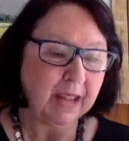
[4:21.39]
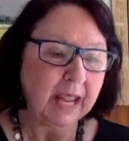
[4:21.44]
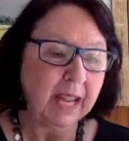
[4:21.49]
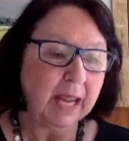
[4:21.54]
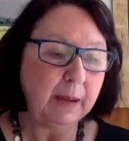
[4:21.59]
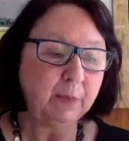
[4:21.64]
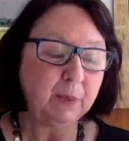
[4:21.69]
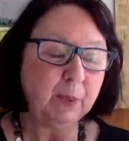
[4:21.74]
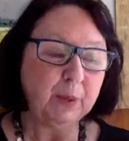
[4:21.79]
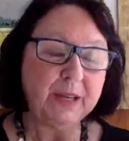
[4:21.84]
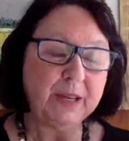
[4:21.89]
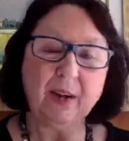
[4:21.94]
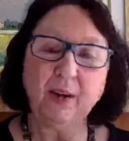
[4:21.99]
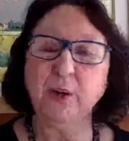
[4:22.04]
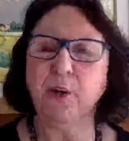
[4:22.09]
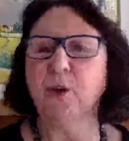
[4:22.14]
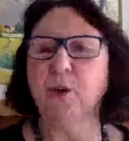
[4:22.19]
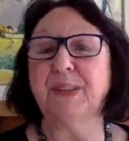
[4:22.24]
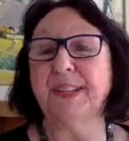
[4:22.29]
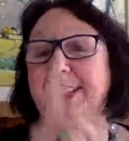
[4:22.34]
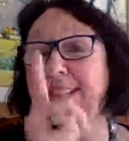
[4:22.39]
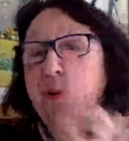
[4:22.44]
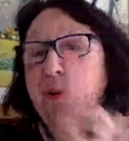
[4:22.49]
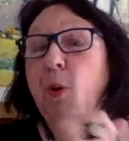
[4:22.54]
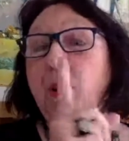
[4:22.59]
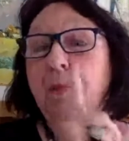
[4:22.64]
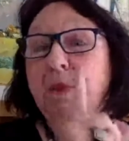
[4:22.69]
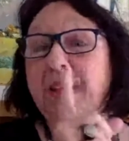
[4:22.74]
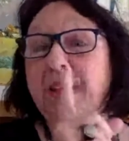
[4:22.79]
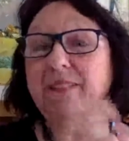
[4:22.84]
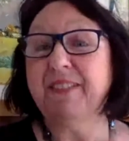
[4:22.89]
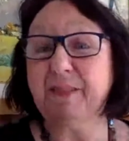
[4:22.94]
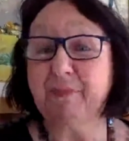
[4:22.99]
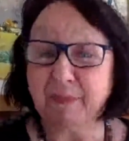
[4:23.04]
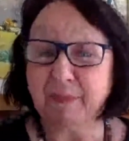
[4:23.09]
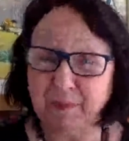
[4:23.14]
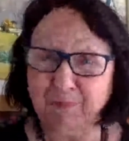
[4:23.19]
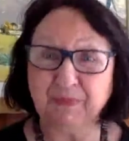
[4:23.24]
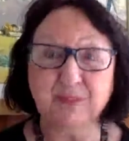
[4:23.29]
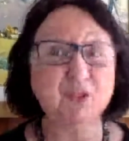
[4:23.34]
Et puis, euh, donc ça, c'est le premier
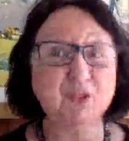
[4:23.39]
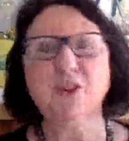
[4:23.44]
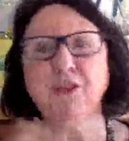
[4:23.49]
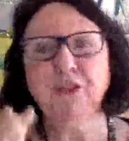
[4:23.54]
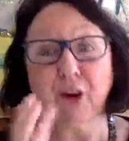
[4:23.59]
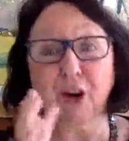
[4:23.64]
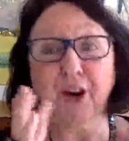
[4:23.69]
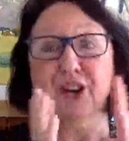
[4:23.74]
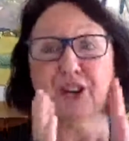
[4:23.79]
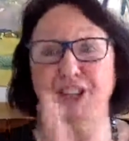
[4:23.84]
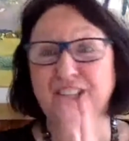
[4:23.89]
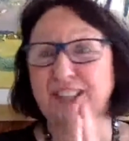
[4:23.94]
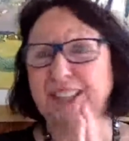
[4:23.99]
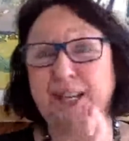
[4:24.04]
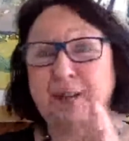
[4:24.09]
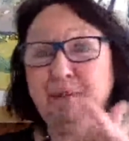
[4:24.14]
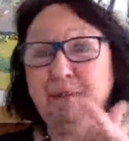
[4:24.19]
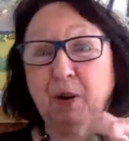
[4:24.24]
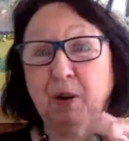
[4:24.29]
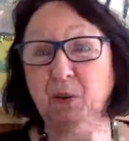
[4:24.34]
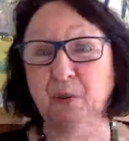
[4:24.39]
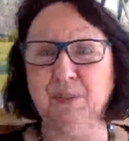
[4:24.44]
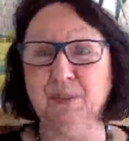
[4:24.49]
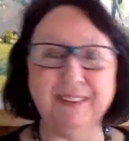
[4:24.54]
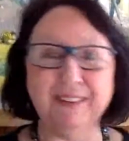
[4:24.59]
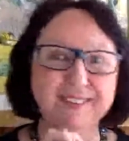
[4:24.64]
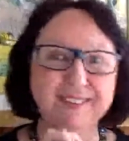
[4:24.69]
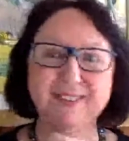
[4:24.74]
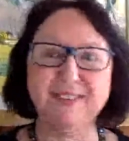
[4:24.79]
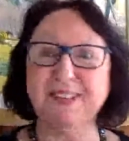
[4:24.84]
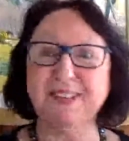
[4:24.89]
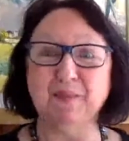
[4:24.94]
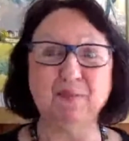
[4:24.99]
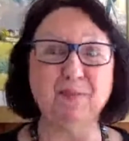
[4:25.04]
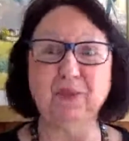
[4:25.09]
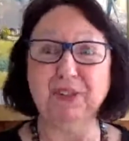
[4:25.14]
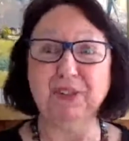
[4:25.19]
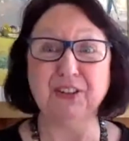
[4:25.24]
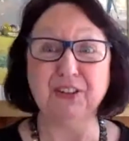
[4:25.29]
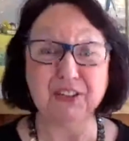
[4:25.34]
événement. Chevreuil, j'étais tellement contente, ça faisait un
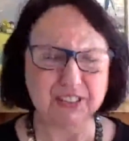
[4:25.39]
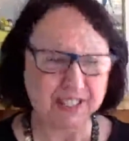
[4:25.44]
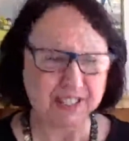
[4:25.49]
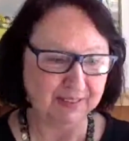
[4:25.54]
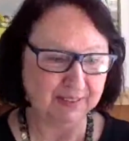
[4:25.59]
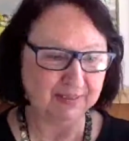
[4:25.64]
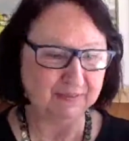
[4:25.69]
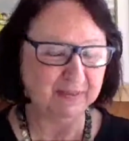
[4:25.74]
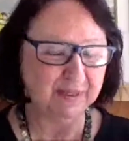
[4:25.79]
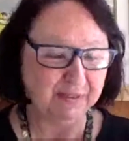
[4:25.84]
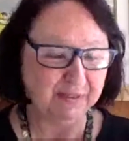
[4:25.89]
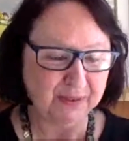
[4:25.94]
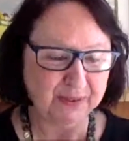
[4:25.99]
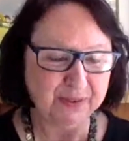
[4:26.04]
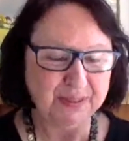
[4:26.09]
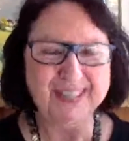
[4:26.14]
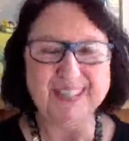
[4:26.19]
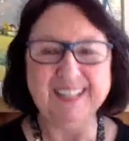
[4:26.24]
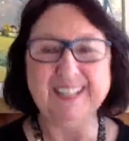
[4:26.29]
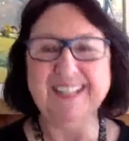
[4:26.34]
bout de temps que je pas vu.